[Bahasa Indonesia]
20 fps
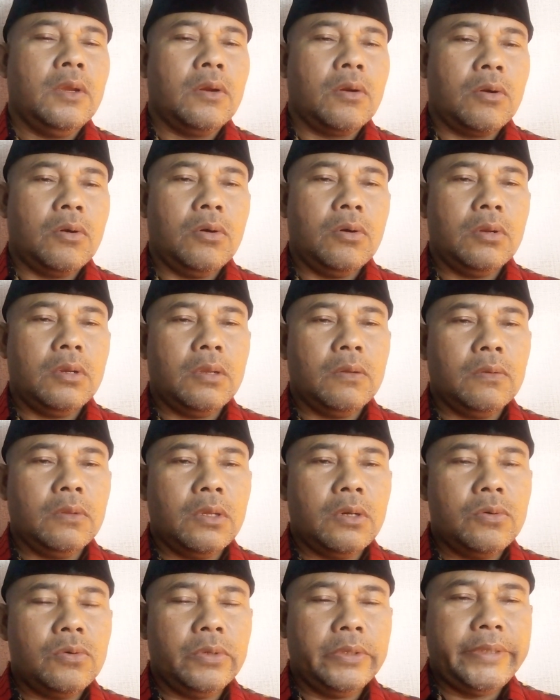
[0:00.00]
Qala
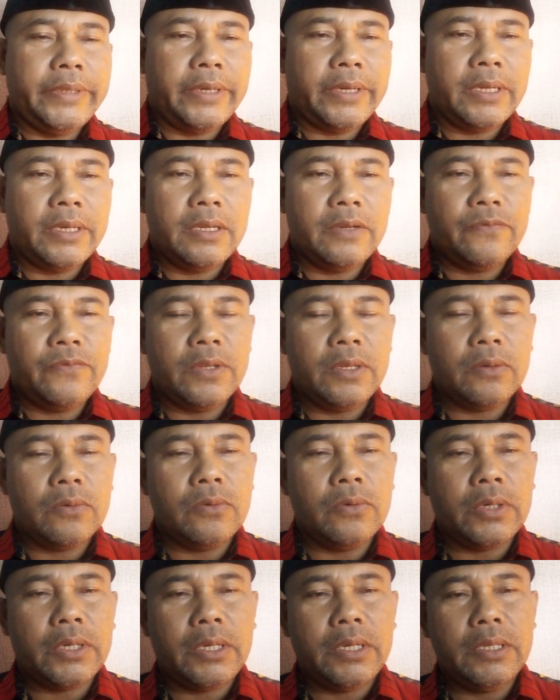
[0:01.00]
Allah Ta'ala fil
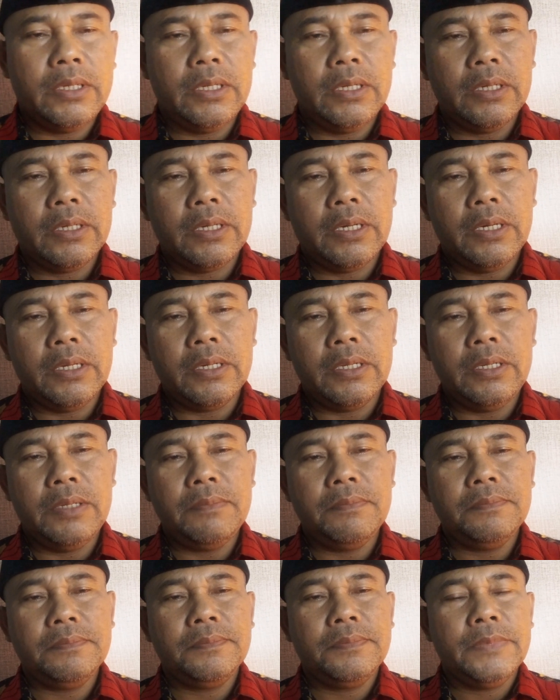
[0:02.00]
Qur'anil
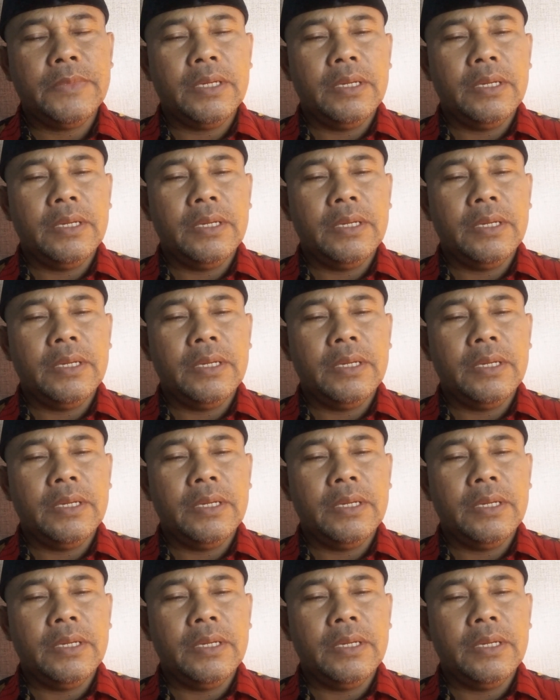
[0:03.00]
Karim